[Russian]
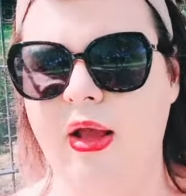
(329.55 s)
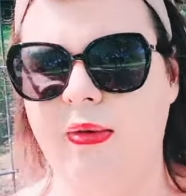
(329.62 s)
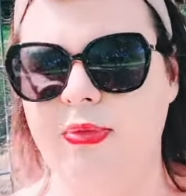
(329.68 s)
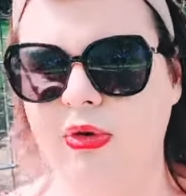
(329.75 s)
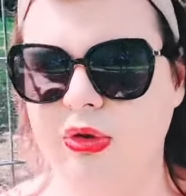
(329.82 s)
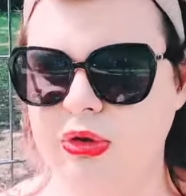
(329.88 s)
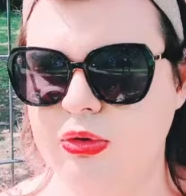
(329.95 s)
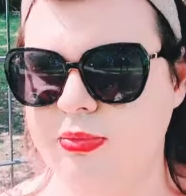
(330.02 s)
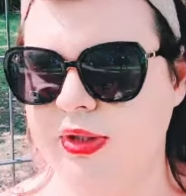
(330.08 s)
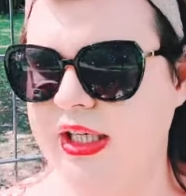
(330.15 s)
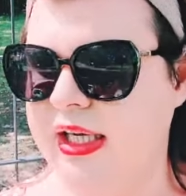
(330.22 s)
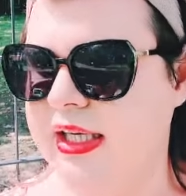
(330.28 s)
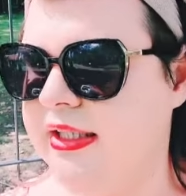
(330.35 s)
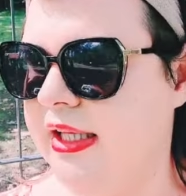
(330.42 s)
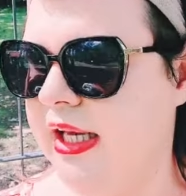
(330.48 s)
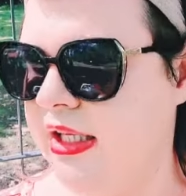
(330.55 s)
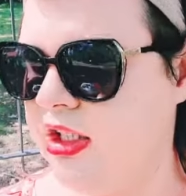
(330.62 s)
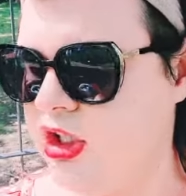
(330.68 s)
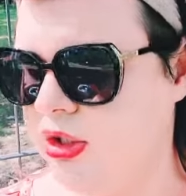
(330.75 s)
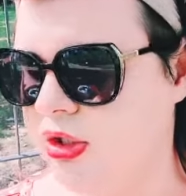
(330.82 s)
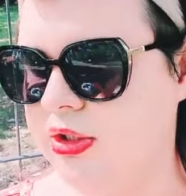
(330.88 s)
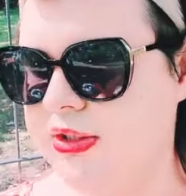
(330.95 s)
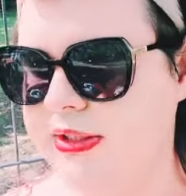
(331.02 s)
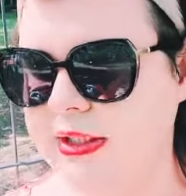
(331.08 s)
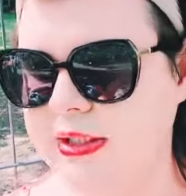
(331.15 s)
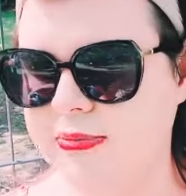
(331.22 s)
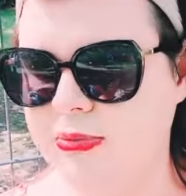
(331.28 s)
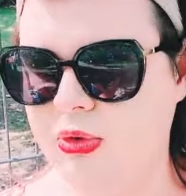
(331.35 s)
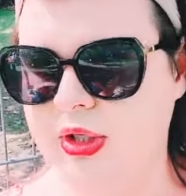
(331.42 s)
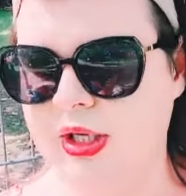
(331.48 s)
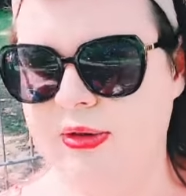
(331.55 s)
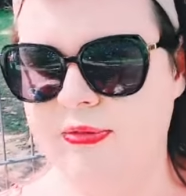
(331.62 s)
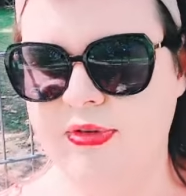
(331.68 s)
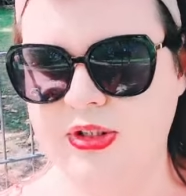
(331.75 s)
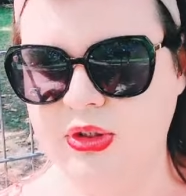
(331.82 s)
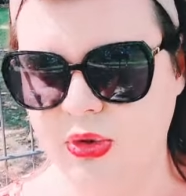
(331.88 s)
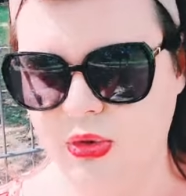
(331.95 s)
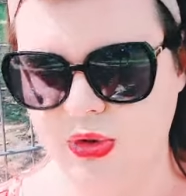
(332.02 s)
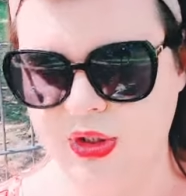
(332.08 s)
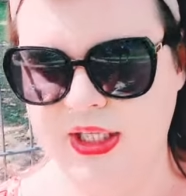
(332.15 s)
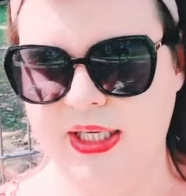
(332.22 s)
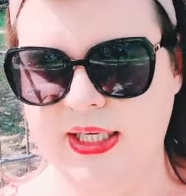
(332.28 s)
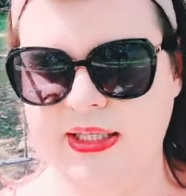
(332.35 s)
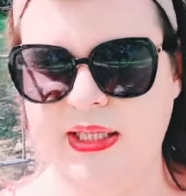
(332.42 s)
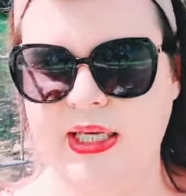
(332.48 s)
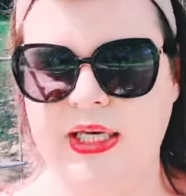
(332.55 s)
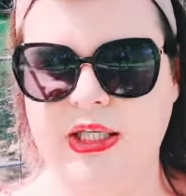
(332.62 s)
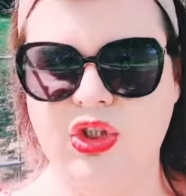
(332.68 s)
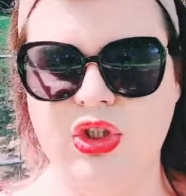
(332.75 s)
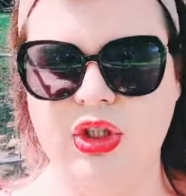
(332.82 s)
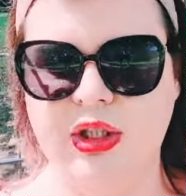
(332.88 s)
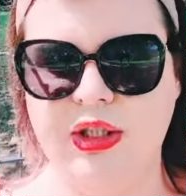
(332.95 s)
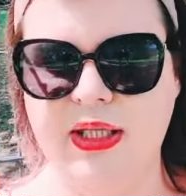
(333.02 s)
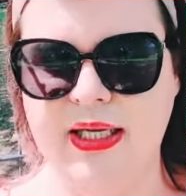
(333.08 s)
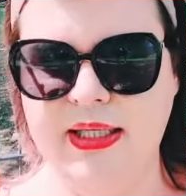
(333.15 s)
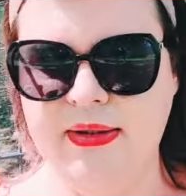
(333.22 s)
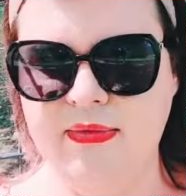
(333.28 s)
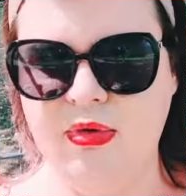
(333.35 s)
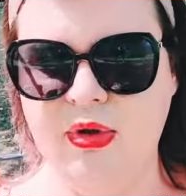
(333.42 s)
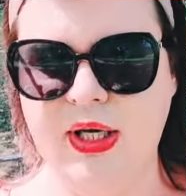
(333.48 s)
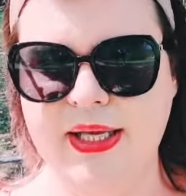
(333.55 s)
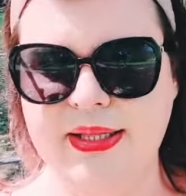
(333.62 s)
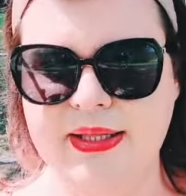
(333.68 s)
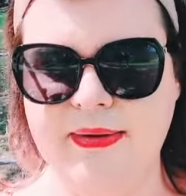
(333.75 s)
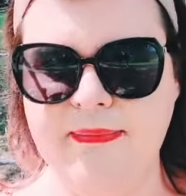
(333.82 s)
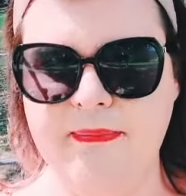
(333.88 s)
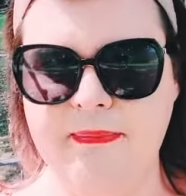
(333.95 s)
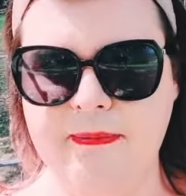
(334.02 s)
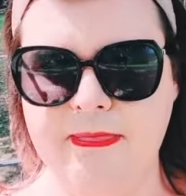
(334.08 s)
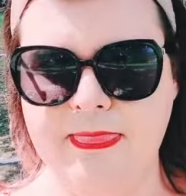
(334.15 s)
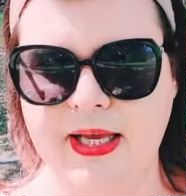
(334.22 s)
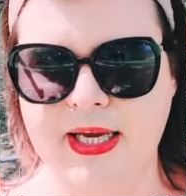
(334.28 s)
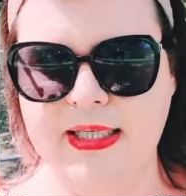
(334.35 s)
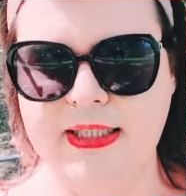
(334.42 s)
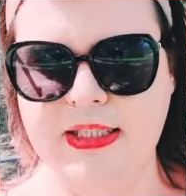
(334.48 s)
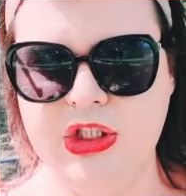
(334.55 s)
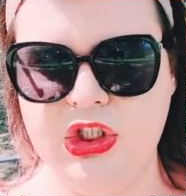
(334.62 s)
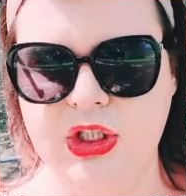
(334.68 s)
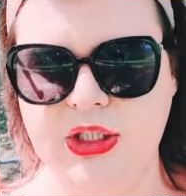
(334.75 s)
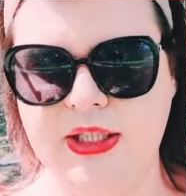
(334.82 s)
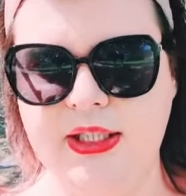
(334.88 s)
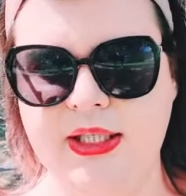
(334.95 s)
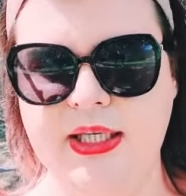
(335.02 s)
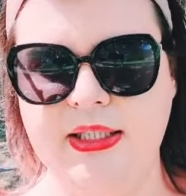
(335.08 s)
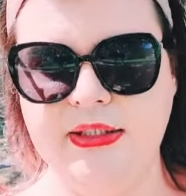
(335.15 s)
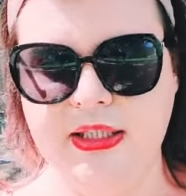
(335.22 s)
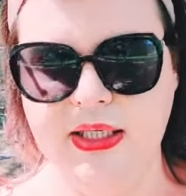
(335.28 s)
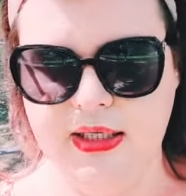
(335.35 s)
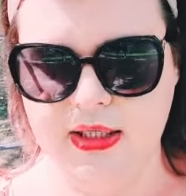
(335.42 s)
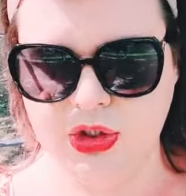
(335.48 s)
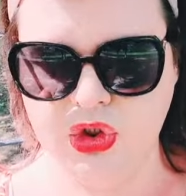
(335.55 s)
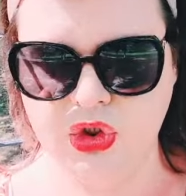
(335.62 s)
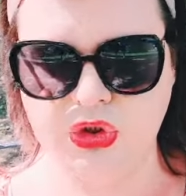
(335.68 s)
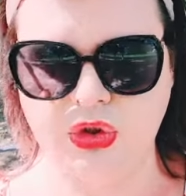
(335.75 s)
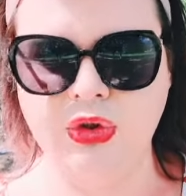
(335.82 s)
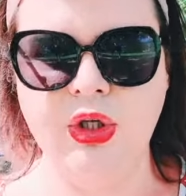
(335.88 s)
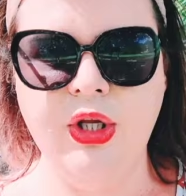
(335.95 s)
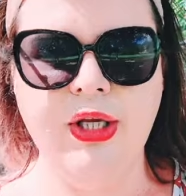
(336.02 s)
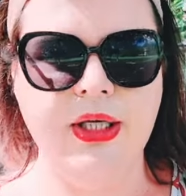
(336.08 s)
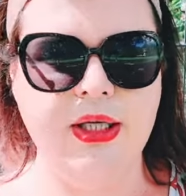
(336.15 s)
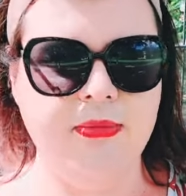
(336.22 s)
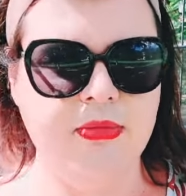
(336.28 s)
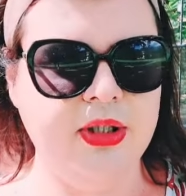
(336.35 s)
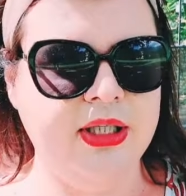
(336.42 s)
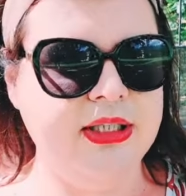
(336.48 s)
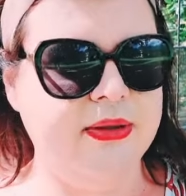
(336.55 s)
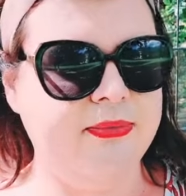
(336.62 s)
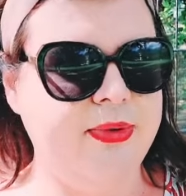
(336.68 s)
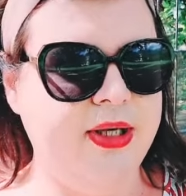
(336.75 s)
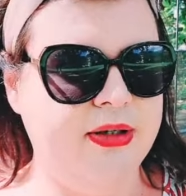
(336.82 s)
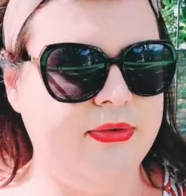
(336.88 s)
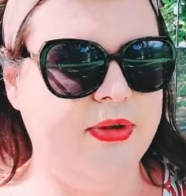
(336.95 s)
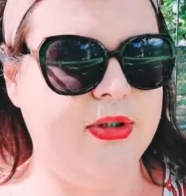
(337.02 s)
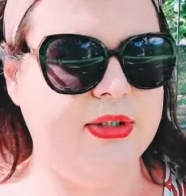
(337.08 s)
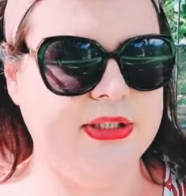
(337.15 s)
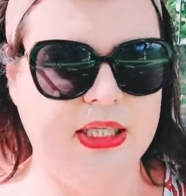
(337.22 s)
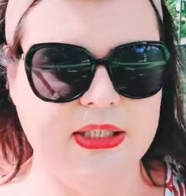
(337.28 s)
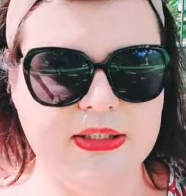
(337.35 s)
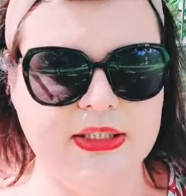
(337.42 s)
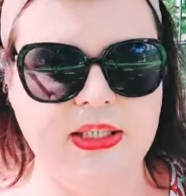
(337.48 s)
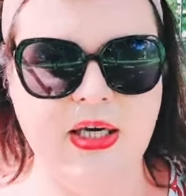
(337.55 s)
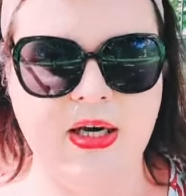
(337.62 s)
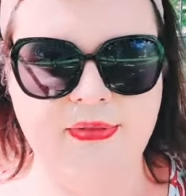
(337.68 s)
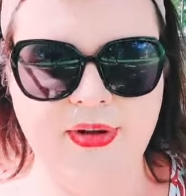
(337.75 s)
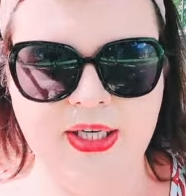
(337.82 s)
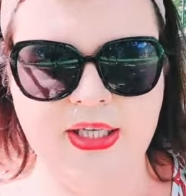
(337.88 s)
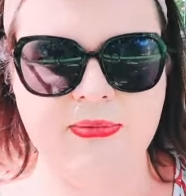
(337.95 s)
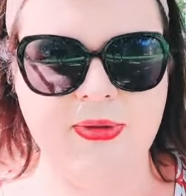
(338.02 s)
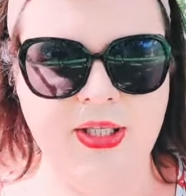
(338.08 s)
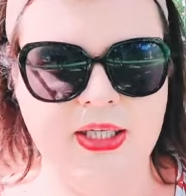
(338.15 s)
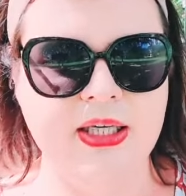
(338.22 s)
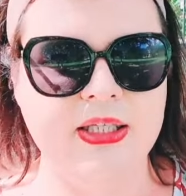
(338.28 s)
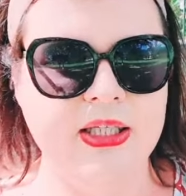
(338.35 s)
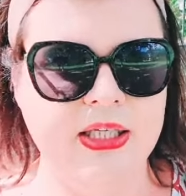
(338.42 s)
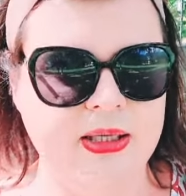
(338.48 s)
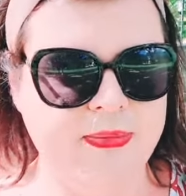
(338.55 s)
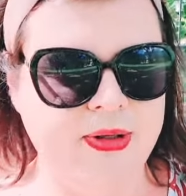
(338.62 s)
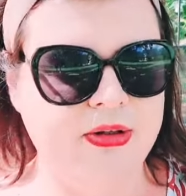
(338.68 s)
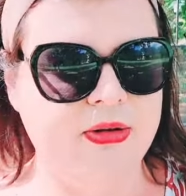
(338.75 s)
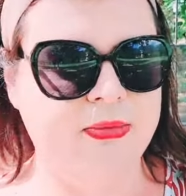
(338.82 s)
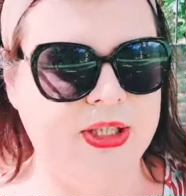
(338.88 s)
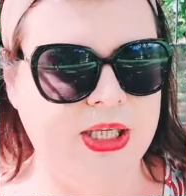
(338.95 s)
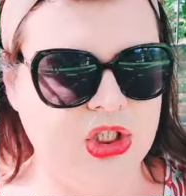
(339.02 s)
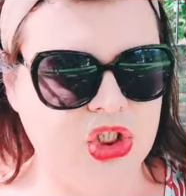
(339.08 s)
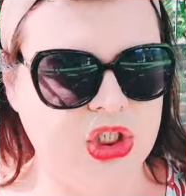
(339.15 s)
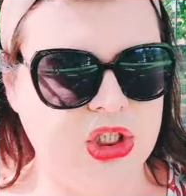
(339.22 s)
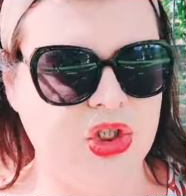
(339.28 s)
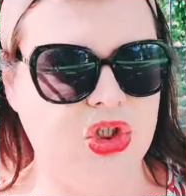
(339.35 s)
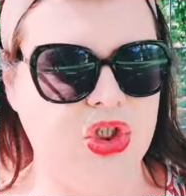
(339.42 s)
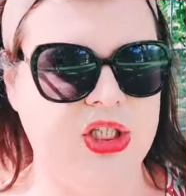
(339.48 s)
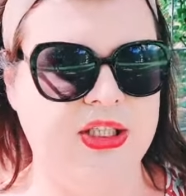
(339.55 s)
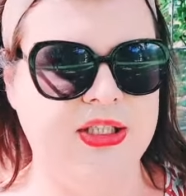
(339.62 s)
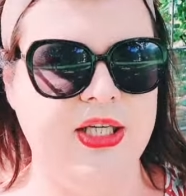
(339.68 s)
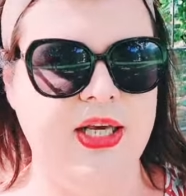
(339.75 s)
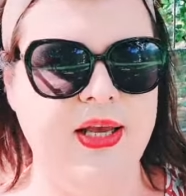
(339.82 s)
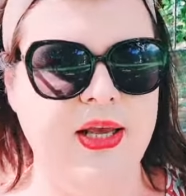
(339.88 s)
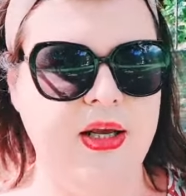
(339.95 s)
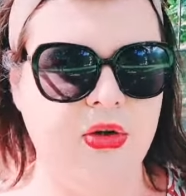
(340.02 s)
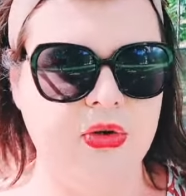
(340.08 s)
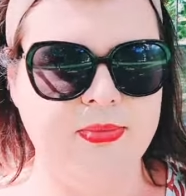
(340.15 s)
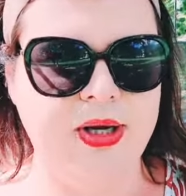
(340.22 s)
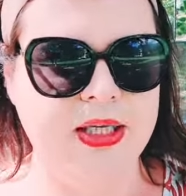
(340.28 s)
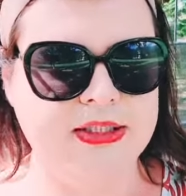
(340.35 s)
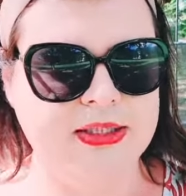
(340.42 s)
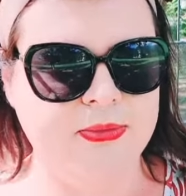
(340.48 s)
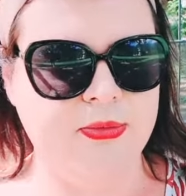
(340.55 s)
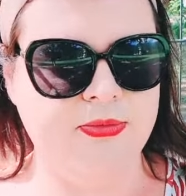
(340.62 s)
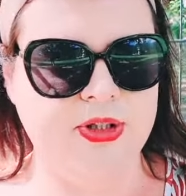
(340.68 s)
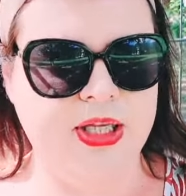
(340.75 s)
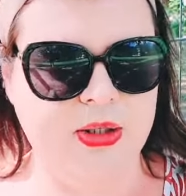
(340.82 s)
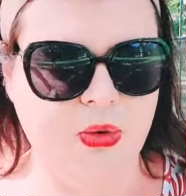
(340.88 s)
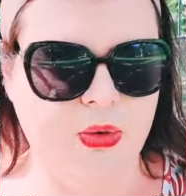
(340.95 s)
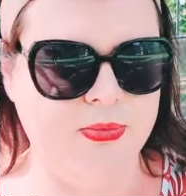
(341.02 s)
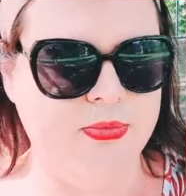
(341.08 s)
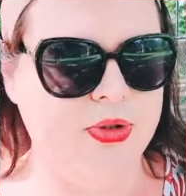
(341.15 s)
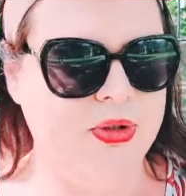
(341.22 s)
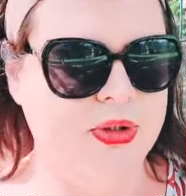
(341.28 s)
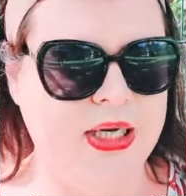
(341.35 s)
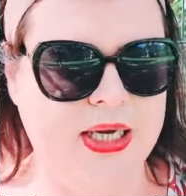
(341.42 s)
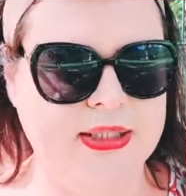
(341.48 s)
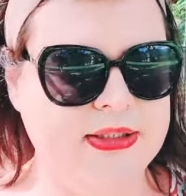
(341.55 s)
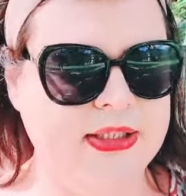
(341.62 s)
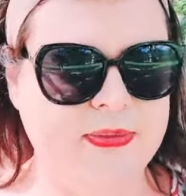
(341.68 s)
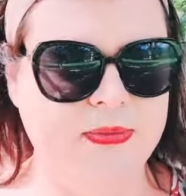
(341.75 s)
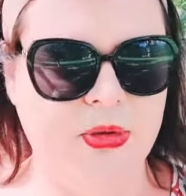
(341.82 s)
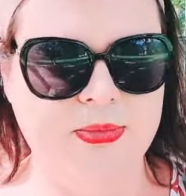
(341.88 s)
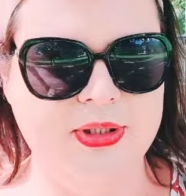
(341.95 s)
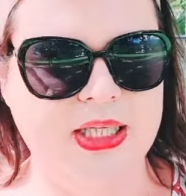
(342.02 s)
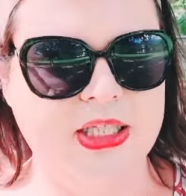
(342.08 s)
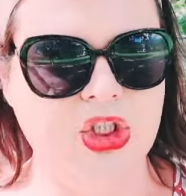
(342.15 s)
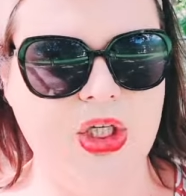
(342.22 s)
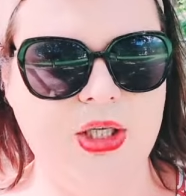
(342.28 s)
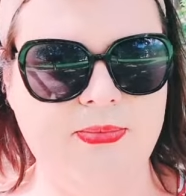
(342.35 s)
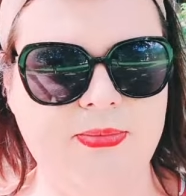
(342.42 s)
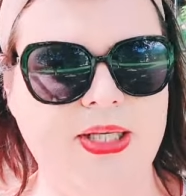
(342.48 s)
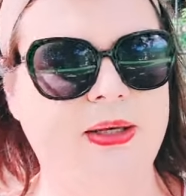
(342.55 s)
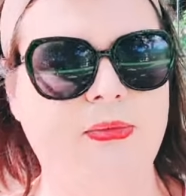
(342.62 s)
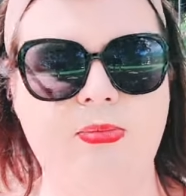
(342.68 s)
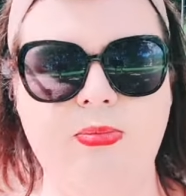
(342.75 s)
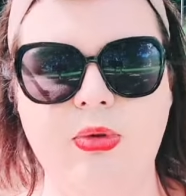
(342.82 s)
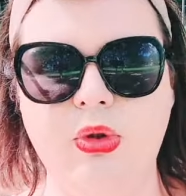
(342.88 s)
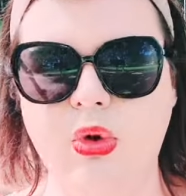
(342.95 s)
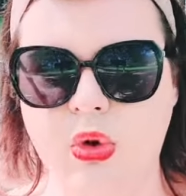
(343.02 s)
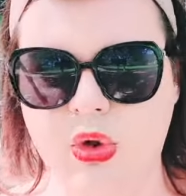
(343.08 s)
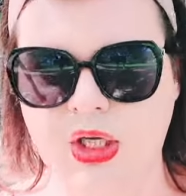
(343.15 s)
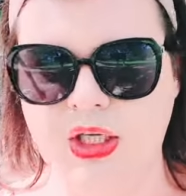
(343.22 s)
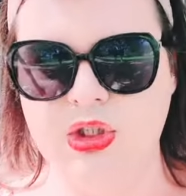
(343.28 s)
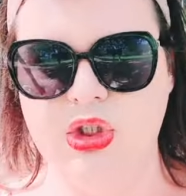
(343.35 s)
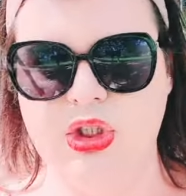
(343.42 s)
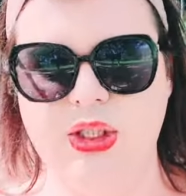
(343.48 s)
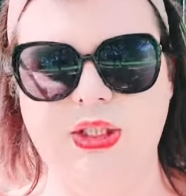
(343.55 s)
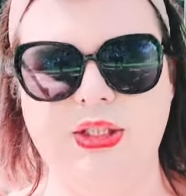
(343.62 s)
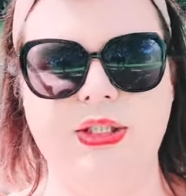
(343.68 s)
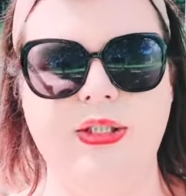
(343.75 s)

Плюс у меня этаж седьмой, высокий этаж. Для него это, конечно, не есть хорошо. Ему надо первый, Стас и говорит, мне надо на первом этаже жить. Ну, максимум втором. На седьмом этаже мне плохо жить.